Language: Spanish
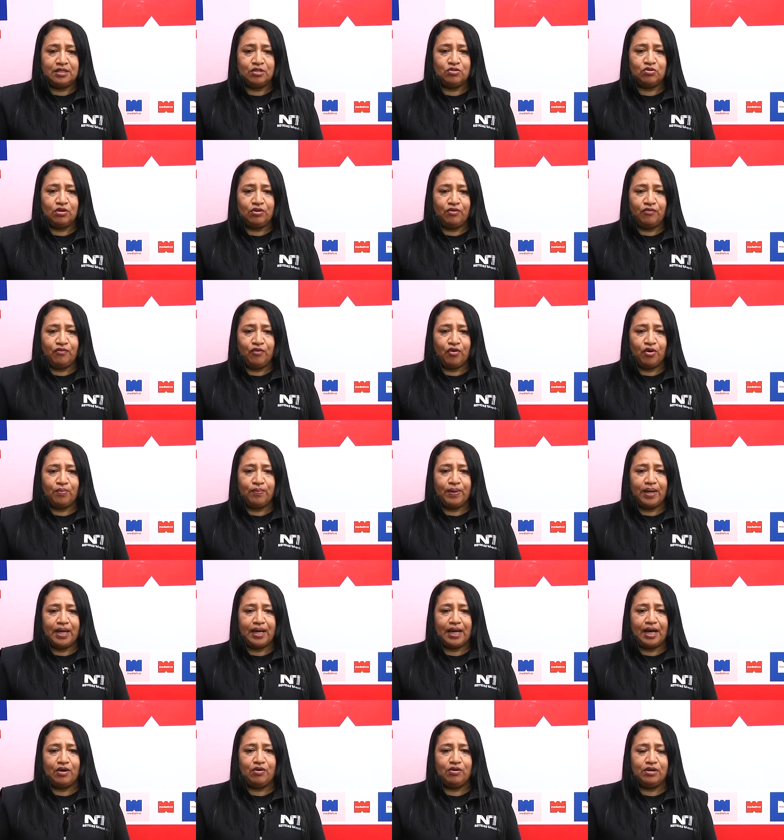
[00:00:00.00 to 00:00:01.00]
es un
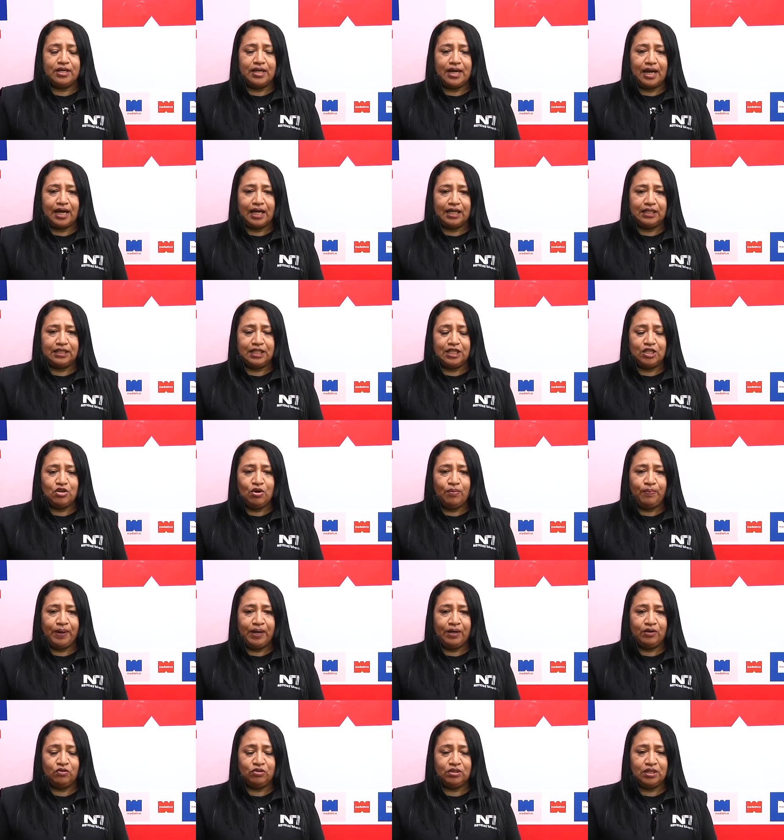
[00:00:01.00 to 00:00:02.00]
informe de Carolina Cantillo
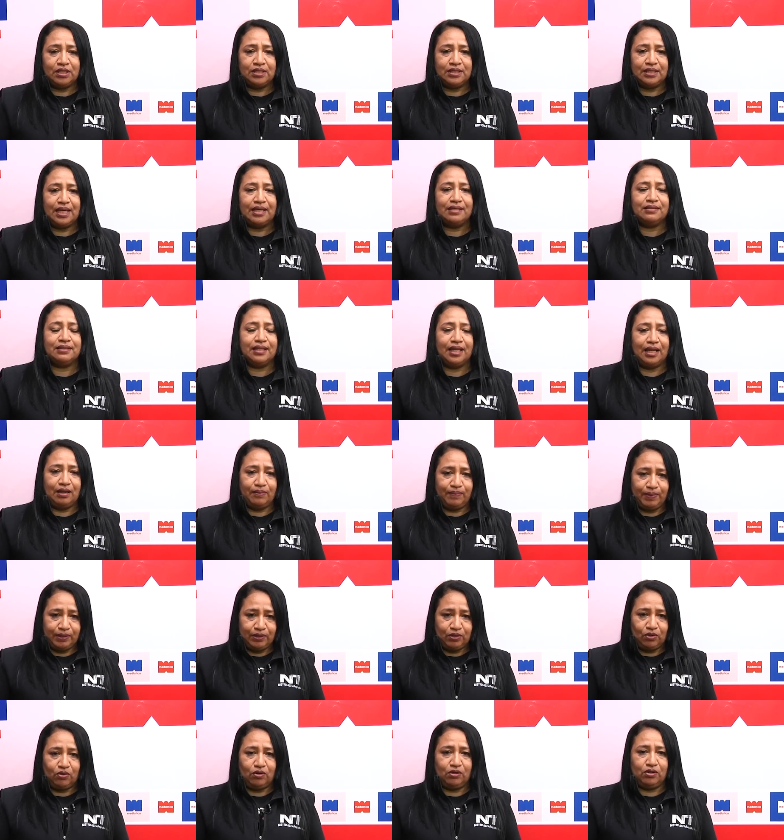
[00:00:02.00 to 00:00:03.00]
para Noticias
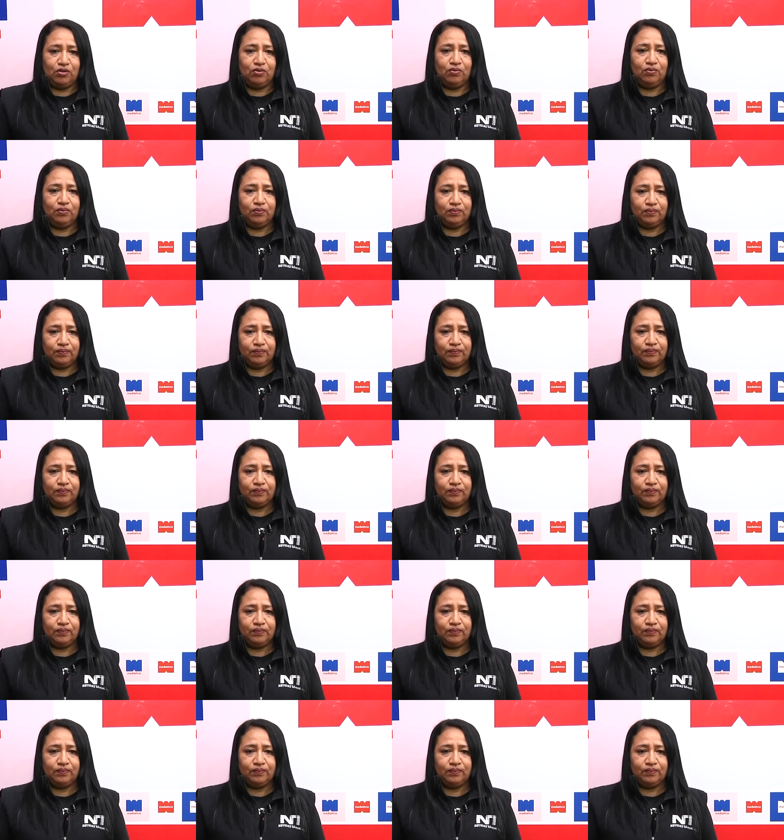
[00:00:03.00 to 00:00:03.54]
Telepetróleo.